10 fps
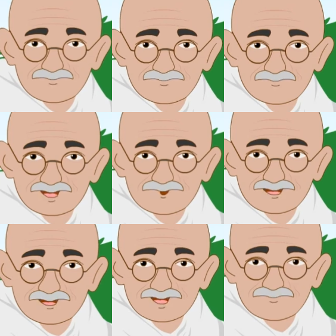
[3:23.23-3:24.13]
में लाते
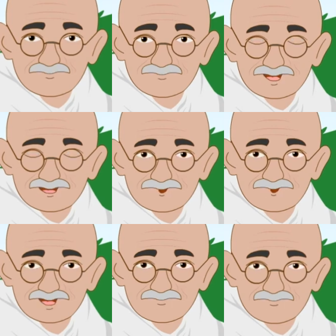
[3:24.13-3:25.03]
हैं
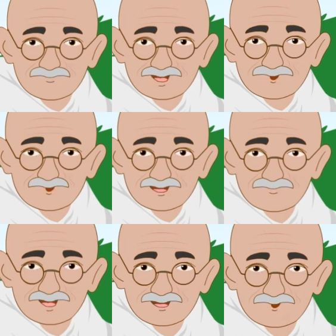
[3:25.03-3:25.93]
उसे
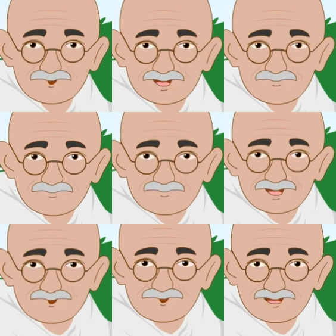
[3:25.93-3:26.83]
एक बार प्रयोग
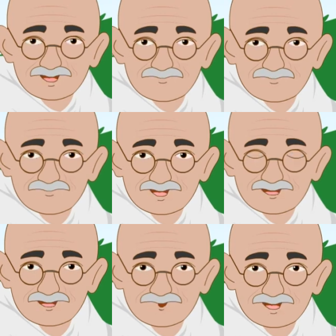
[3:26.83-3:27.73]
में लाने के
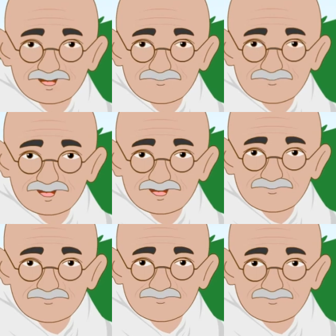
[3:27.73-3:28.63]
बाद फेंक
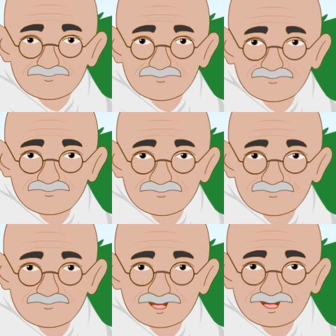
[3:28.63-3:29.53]
देते हैं
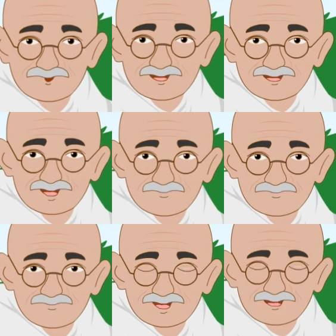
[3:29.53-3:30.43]
यदि हम
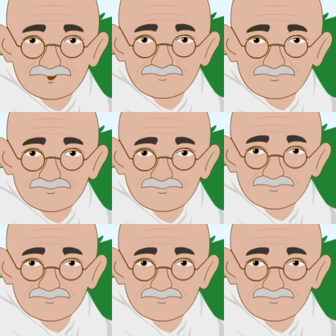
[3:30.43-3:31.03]
ऐसा न करें